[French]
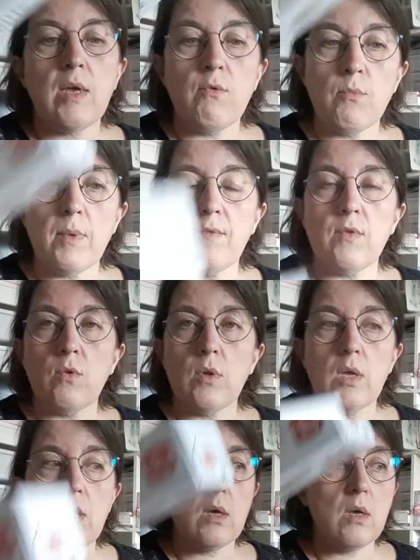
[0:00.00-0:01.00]
Et vous m'avez
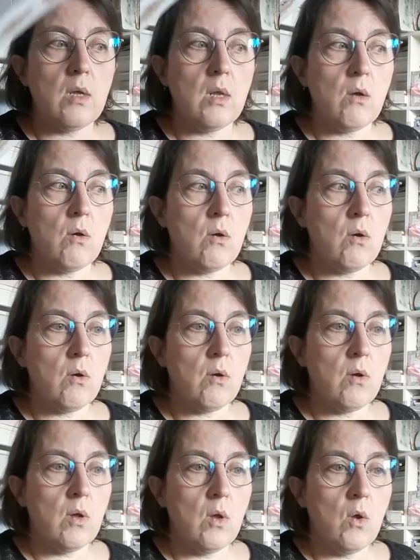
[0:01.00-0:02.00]
donné
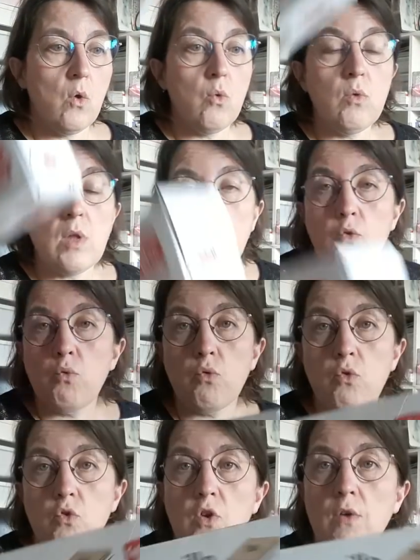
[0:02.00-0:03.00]
une
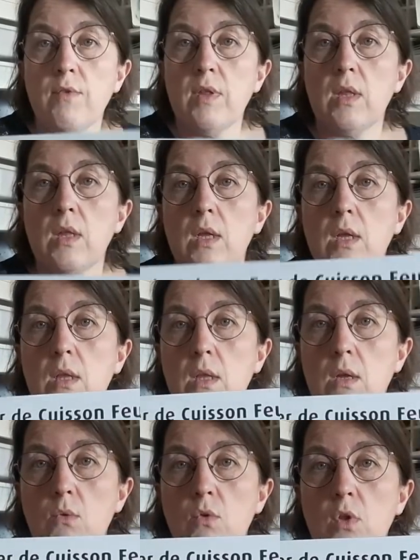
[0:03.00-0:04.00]
astuce que j'ai envie de
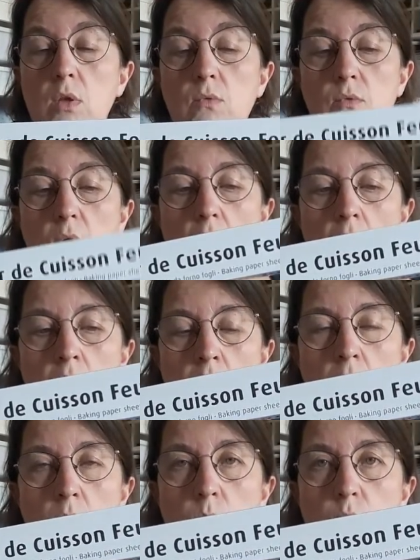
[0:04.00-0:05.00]
tester aussi. Voir
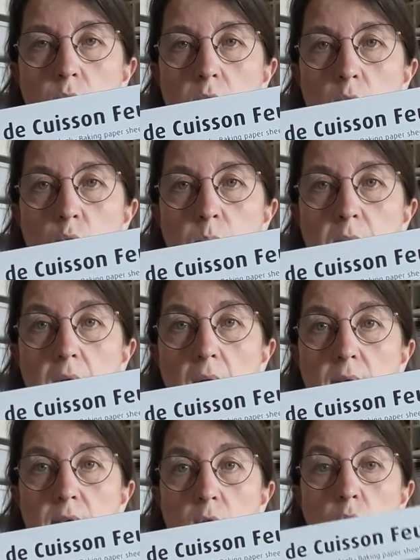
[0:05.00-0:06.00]
pour découper
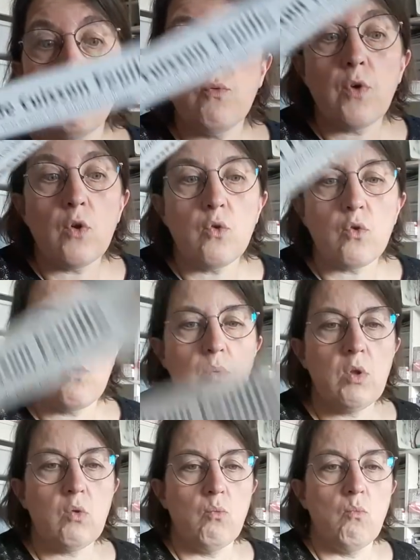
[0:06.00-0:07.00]
avec une feuille de
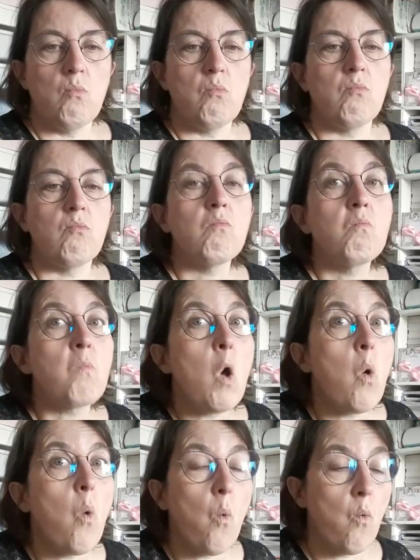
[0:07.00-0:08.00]
cuisson
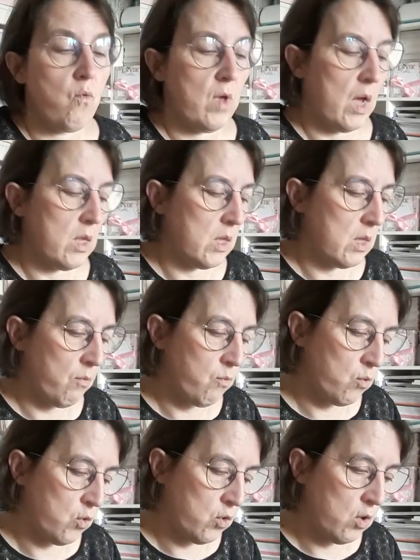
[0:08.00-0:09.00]
on verra si ça
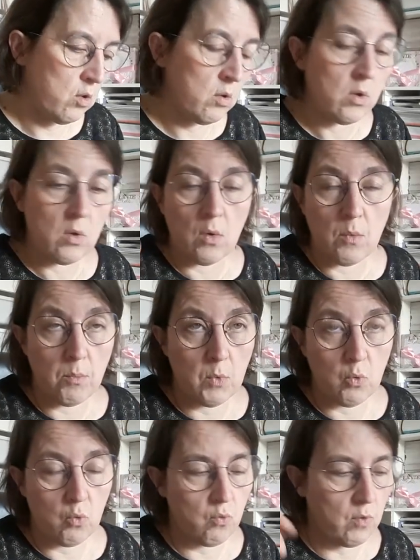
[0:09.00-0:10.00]
fonctionne. Mais
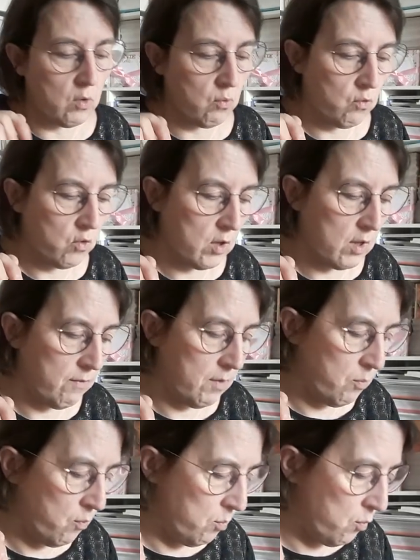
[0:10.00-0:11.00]
de toute façon, j'en avais
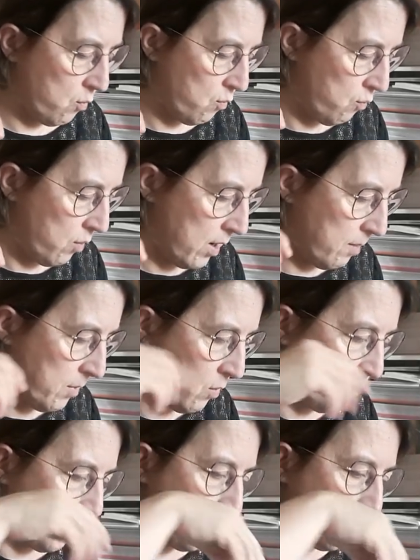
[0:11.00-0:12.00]
plus beaucoup à la maison.